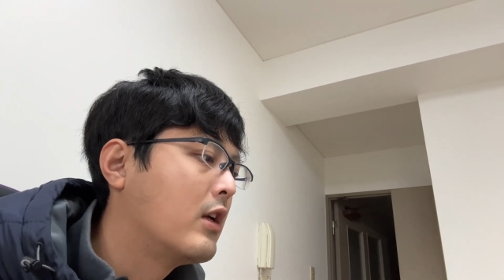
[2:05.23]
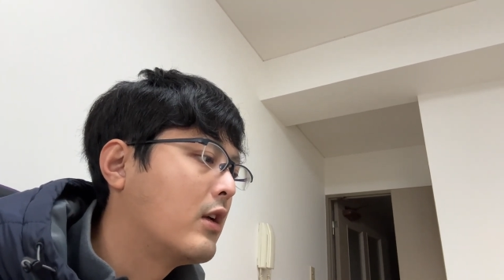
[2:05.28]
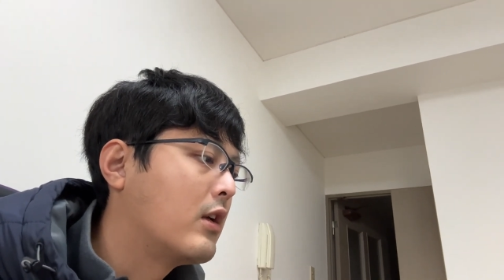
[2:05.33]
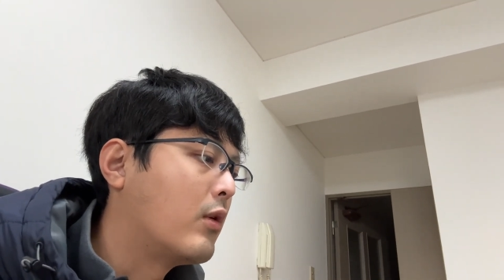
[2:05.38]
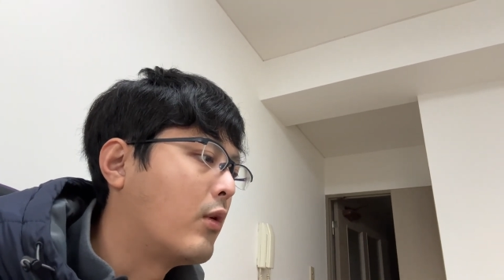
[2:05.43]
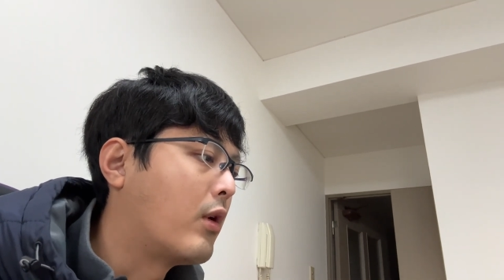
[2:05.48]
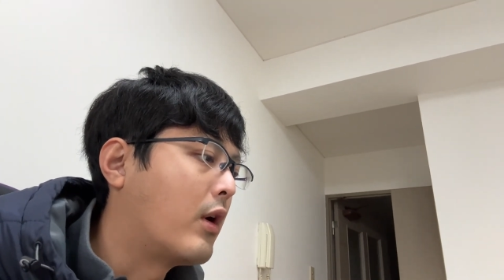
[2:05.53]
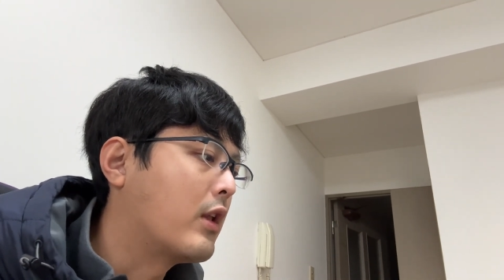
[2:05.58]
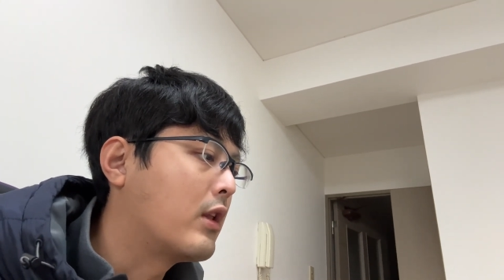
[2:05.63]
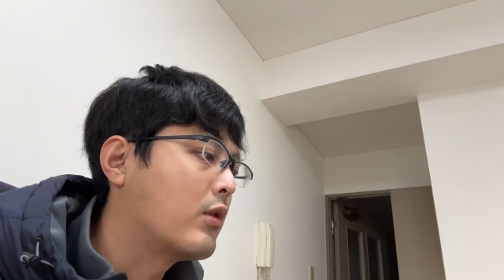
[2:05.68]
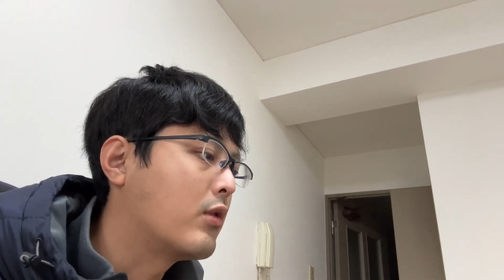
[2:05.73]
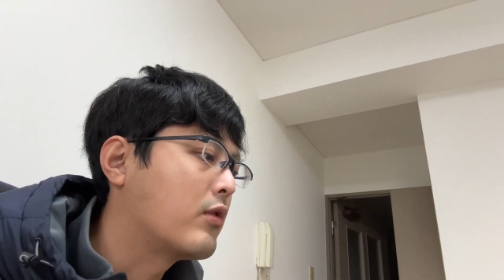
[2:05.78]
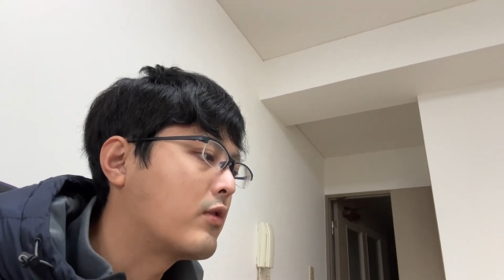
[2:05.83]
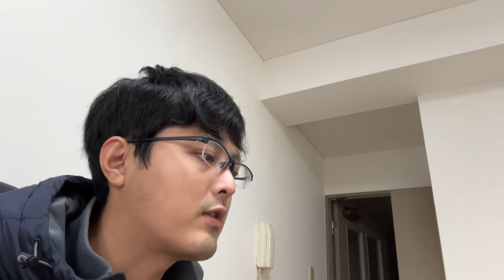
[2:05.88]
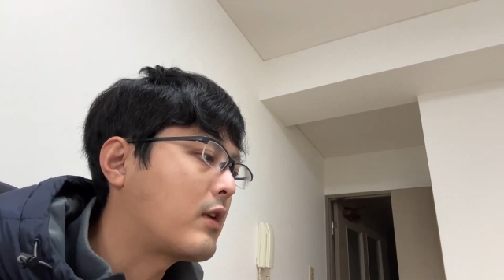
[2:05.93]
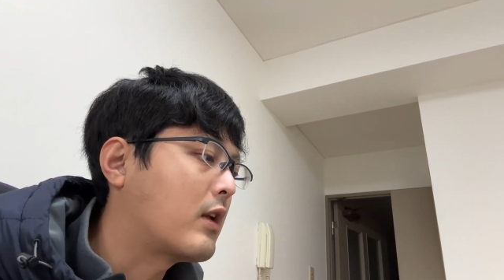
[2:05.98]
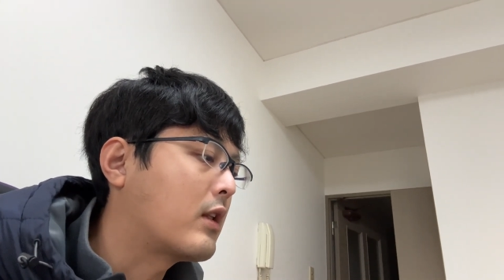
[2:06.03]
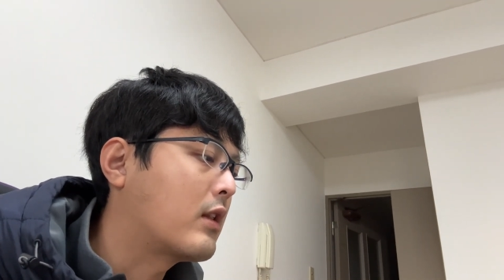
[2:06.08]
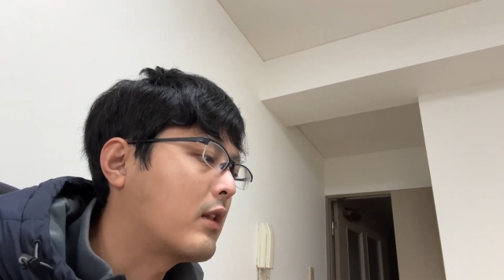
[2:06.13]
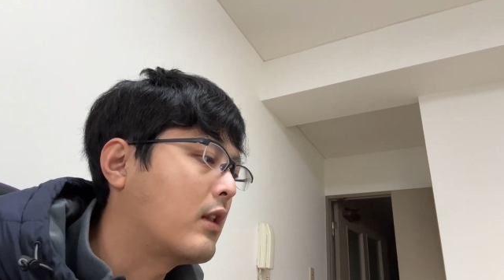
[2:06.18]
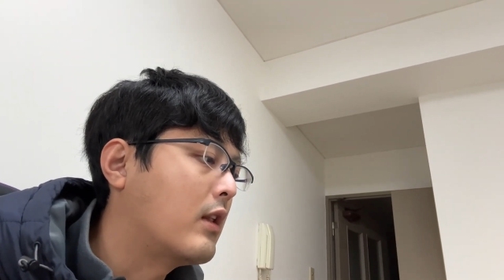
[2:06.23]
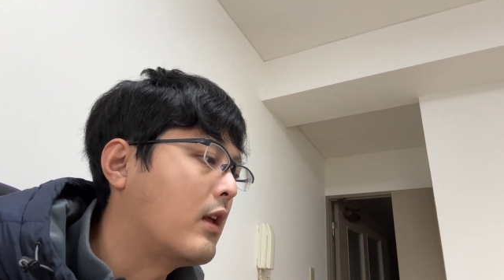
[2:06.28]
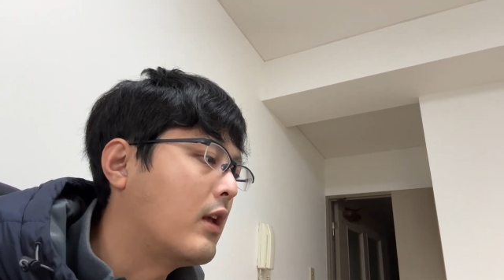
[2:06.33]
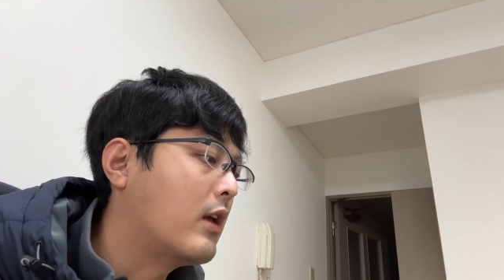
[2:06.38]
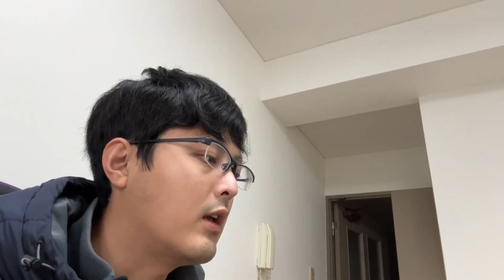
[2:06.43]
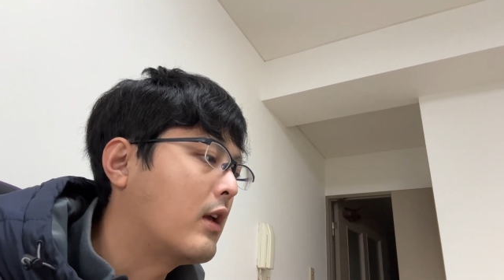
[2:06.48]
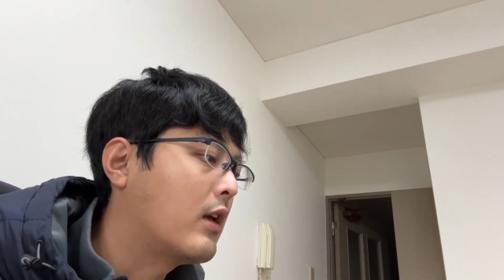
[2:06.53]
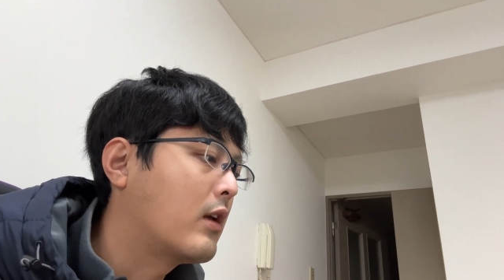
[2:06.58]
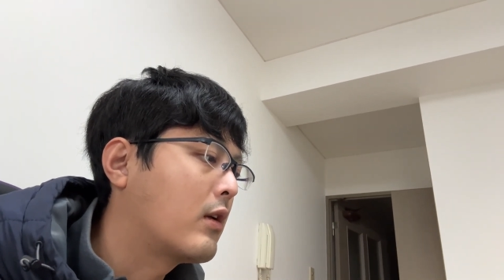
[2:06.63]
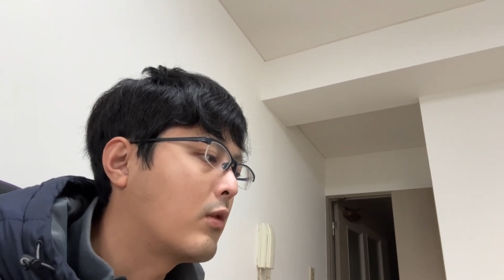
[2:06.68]
お金を使って
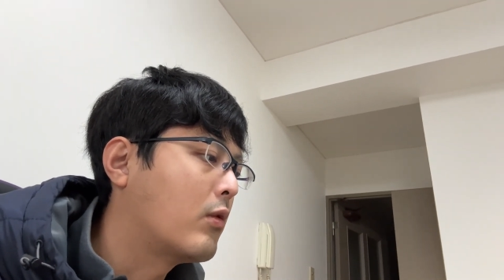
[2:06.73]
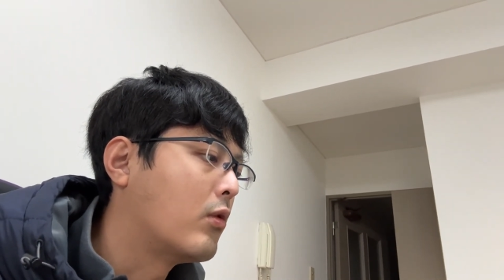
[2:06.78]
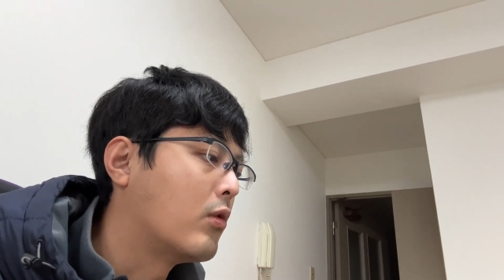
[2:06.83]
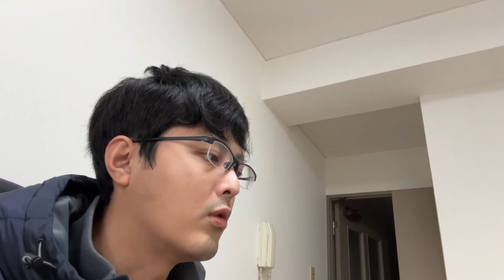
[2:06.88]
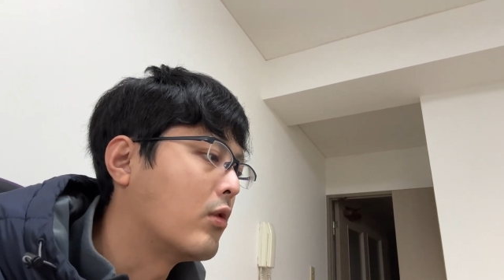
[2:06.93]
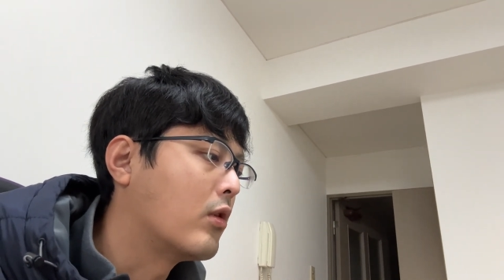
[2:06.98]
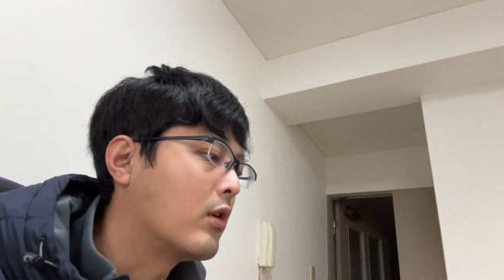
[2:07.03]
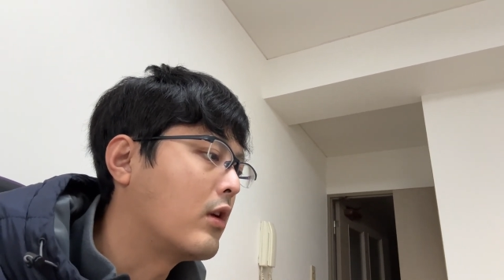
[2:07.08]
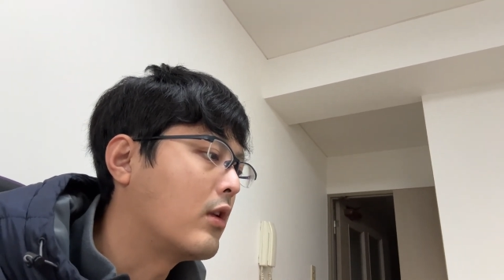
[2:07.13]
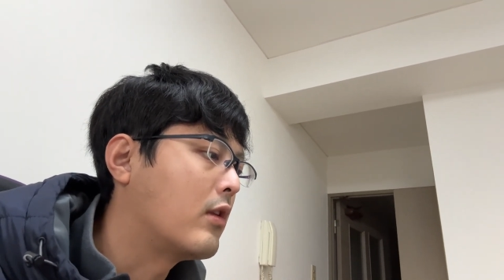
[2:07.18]
こう